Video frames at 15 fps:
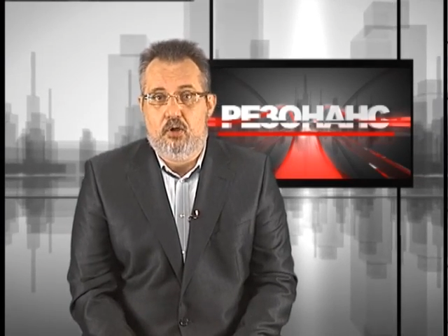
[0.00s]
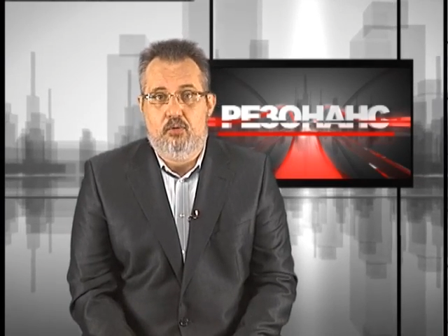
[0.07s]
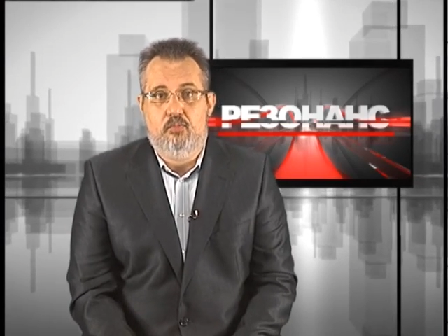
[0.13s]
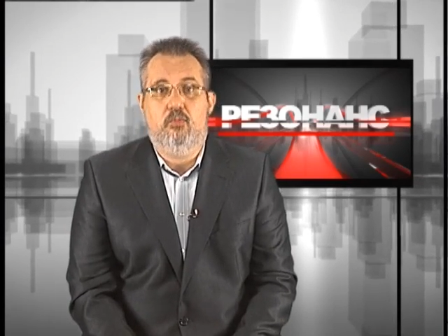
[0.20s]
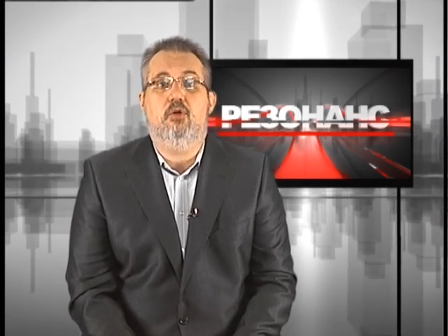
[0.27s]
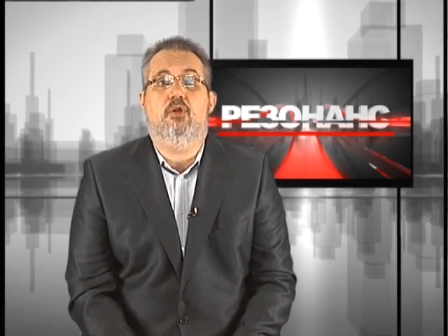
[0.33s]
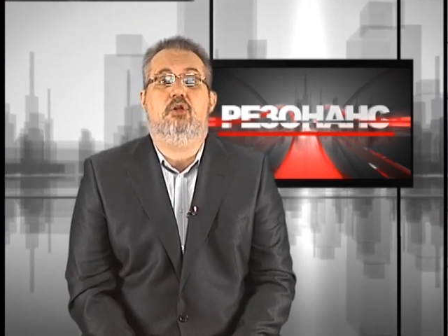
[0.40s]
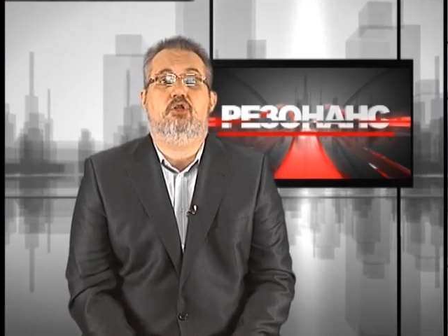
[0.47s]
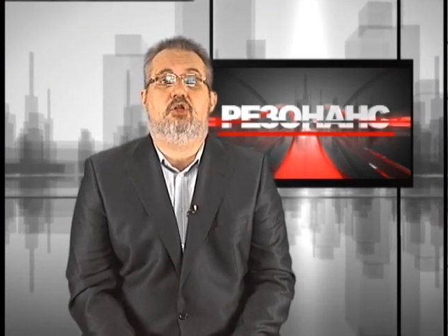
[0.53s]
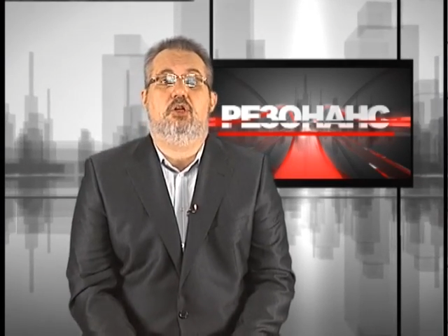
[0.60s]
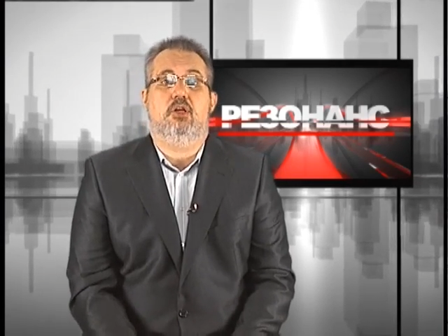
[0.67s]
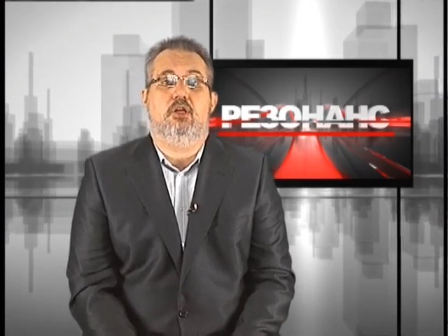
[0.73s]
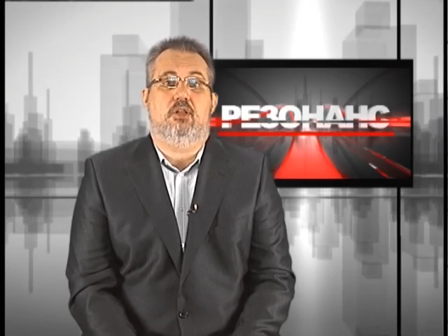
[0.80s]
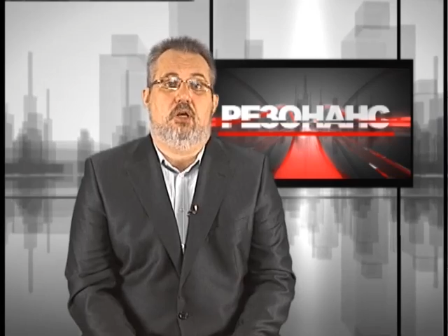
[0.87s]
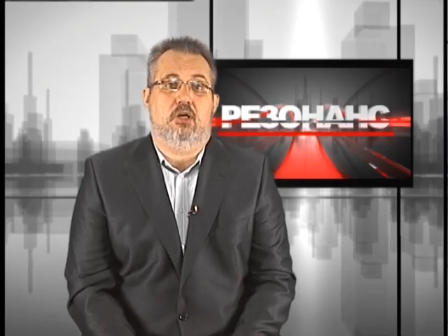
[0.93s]

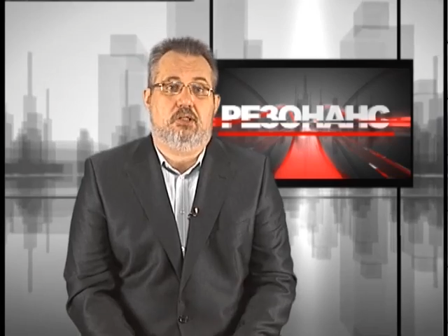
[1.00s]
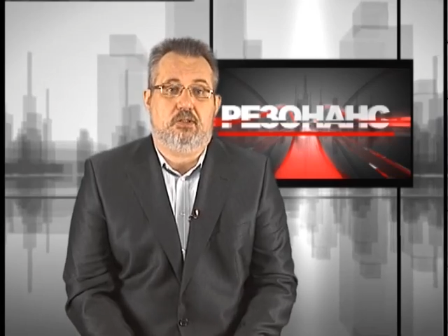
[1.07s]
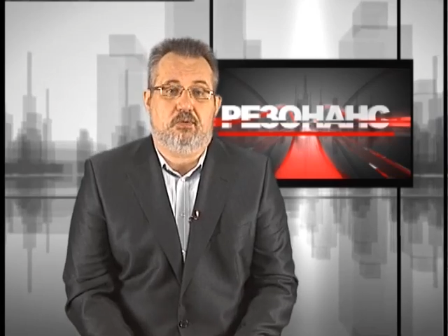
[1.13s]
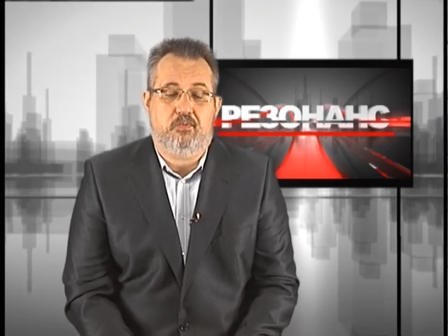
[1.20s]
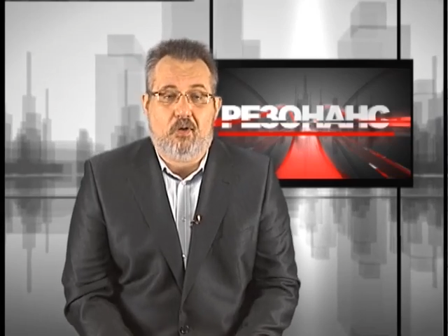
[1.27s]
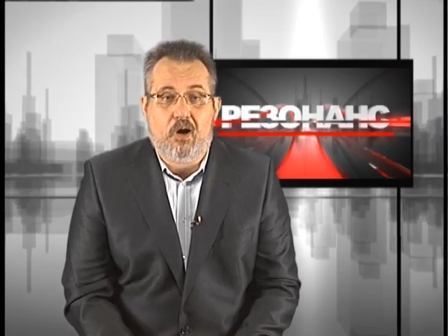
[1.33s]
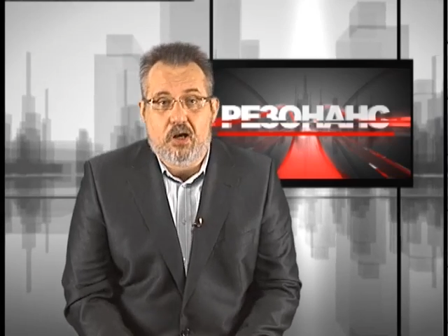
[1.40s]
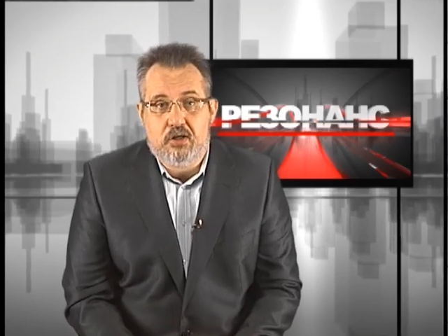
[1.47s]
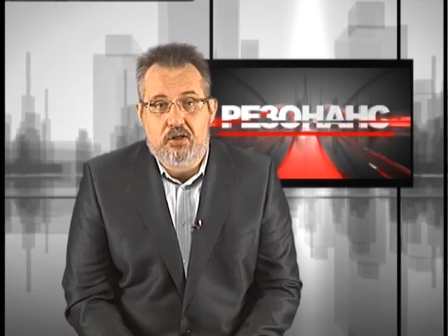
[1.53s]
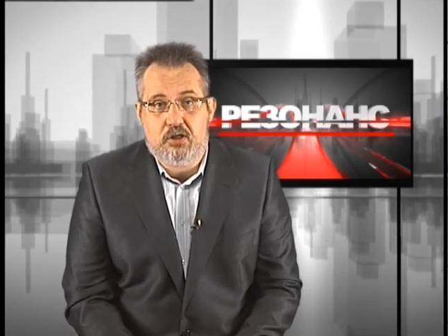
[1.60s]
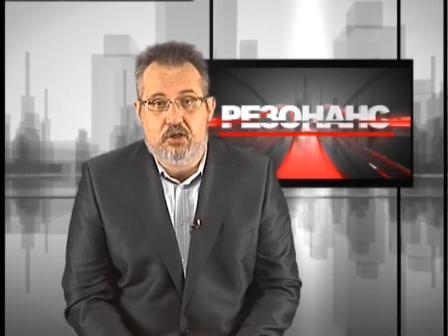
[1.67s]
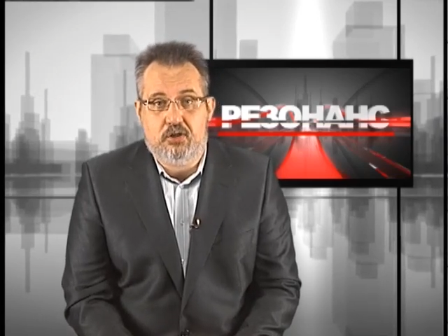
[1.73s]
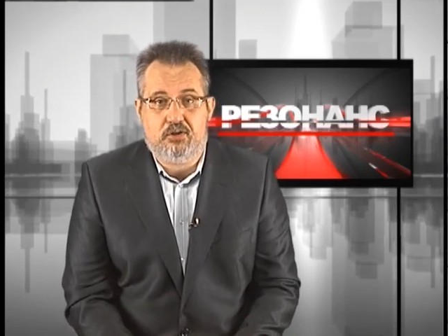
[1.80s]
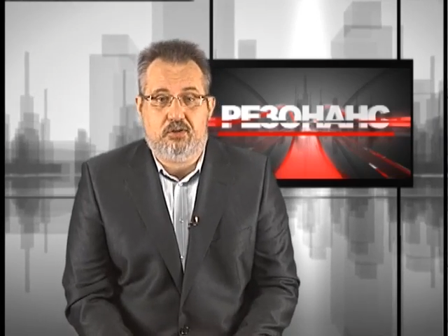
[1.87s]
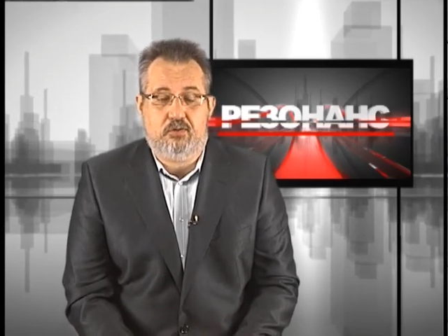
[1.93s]
выложили на
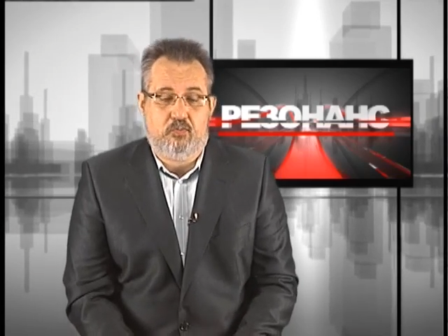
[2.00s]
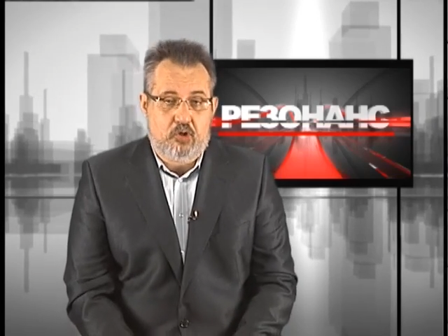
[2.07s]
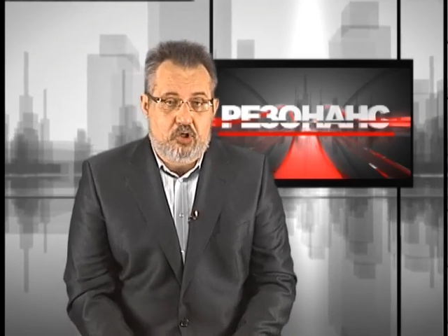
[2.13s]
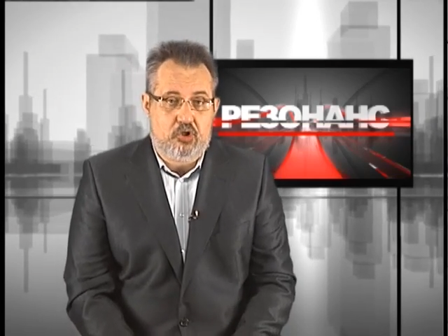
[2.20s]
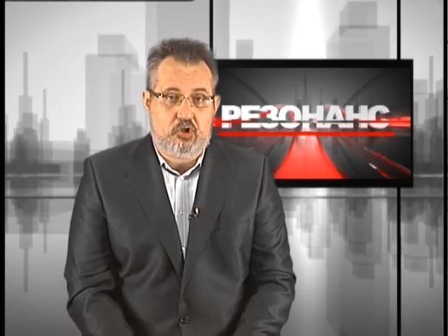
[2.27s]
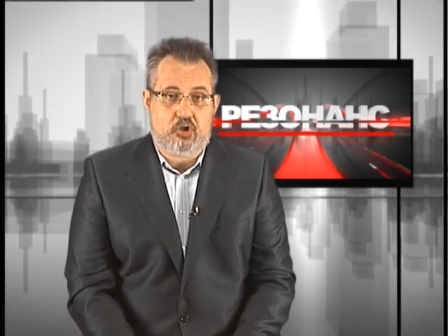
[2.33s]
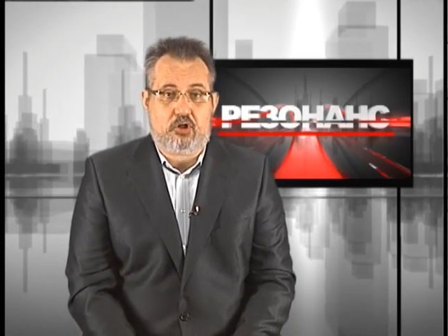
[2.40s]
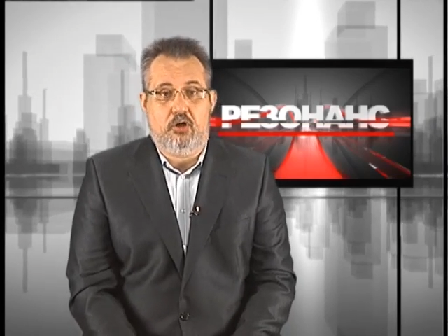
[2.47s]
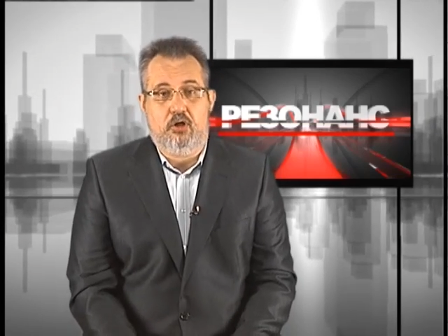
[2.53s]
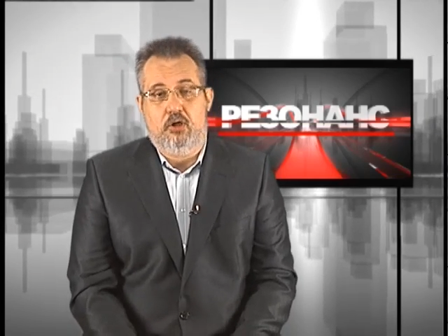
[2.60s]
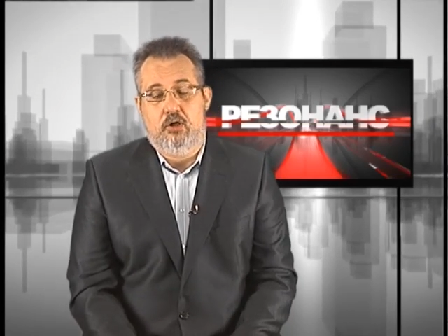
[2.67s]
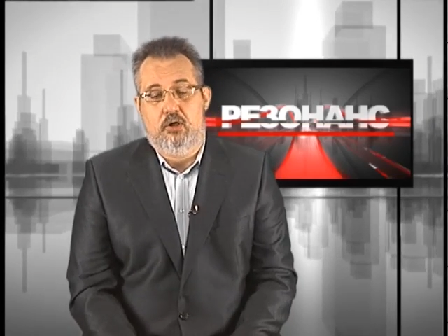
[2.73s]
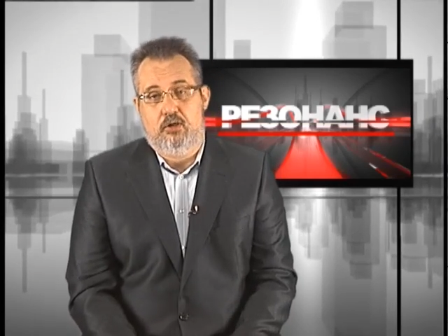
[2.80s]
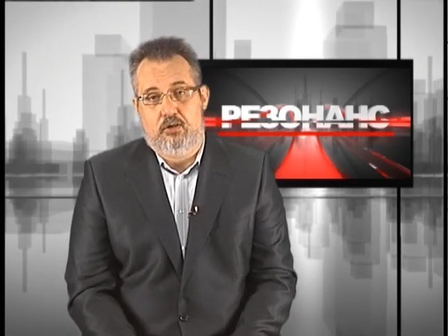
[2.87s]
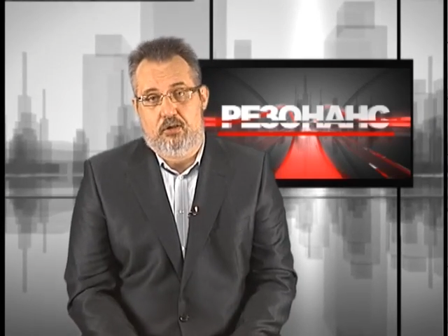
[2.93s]
асфальте из свечек
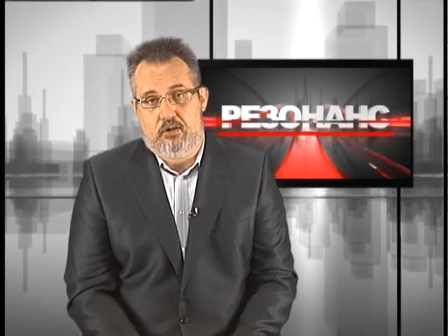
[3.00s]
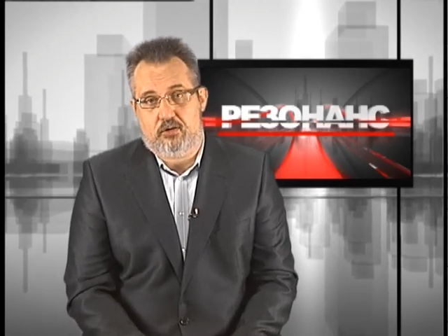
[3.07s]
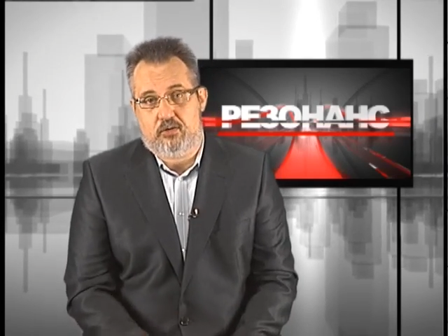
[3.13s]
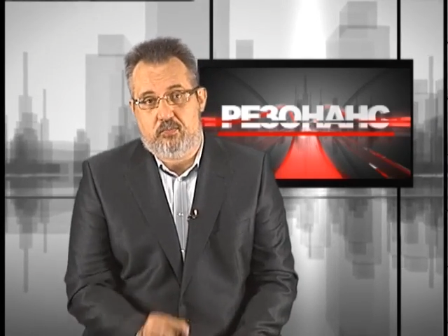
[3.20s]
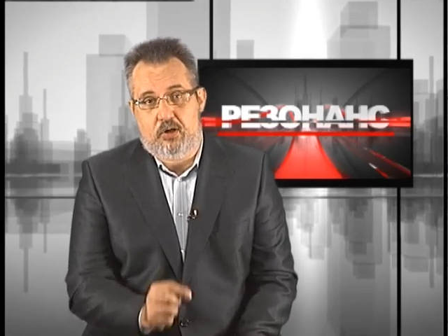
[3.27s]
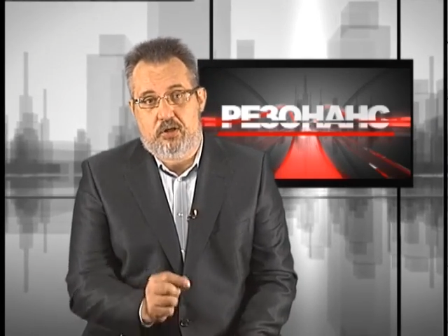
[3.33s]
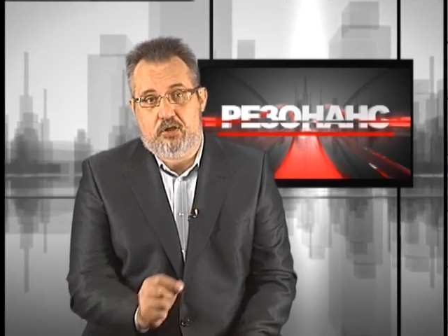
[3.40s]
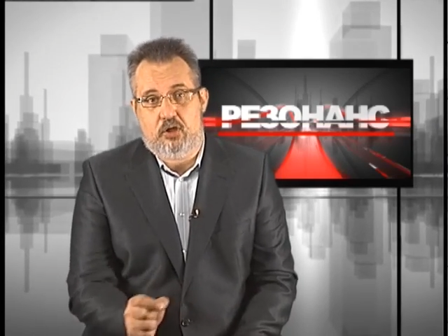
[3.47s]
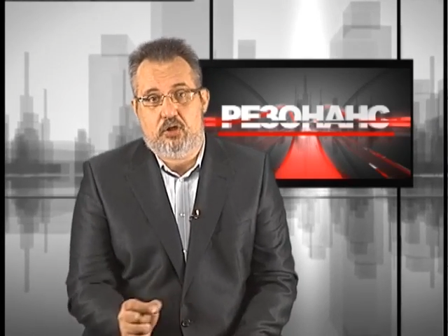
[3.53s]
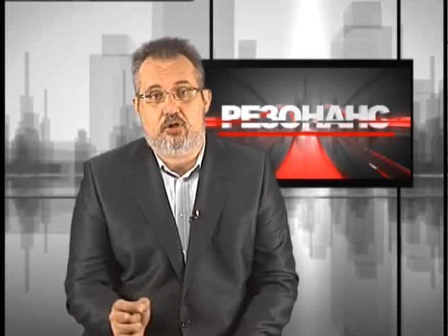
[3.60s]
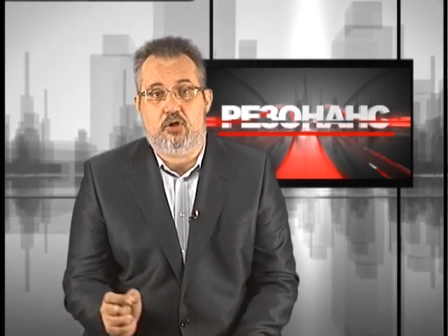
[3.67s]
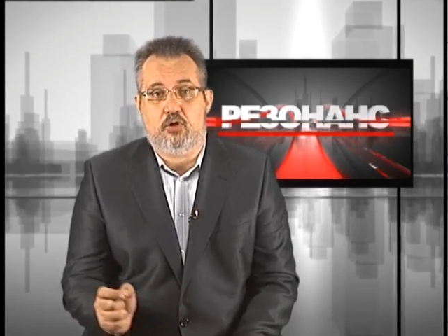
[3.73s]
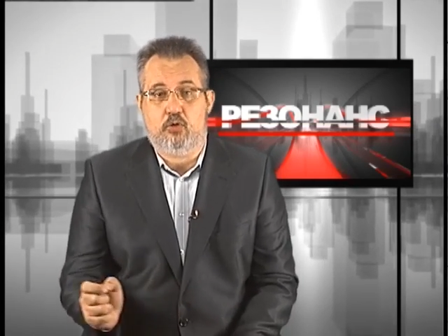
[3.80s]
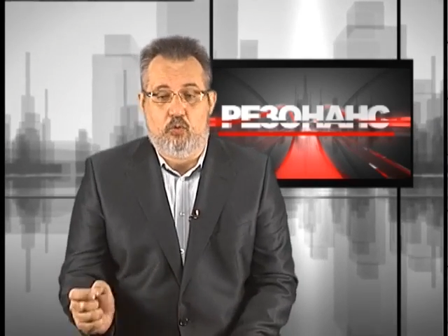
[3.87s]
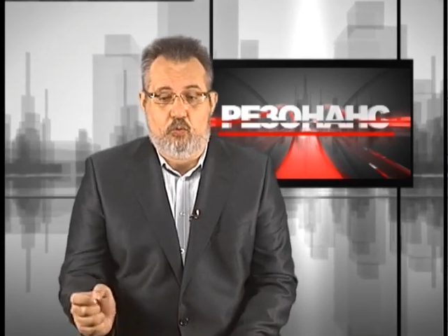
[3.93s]
название
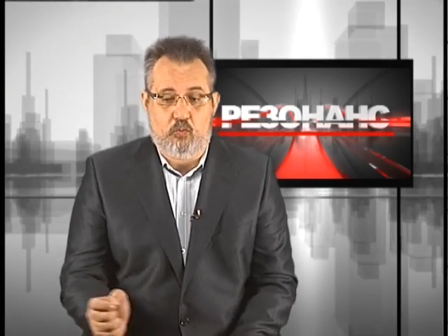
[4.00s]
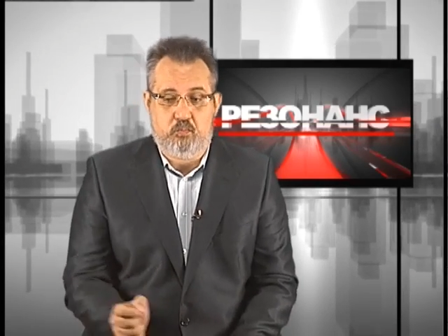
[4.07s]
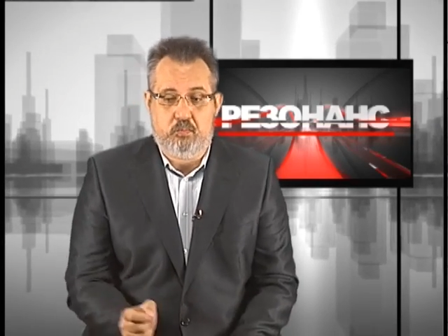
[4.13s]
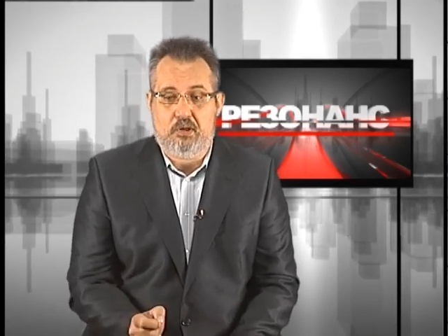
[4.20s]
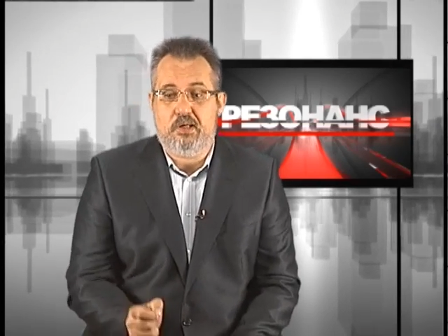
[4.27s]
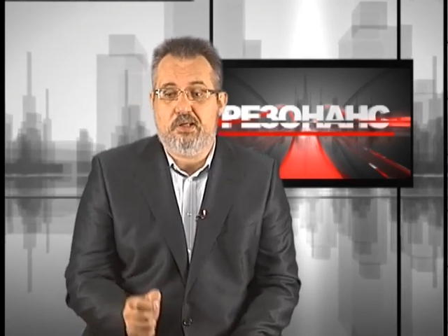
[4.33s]
этой группы.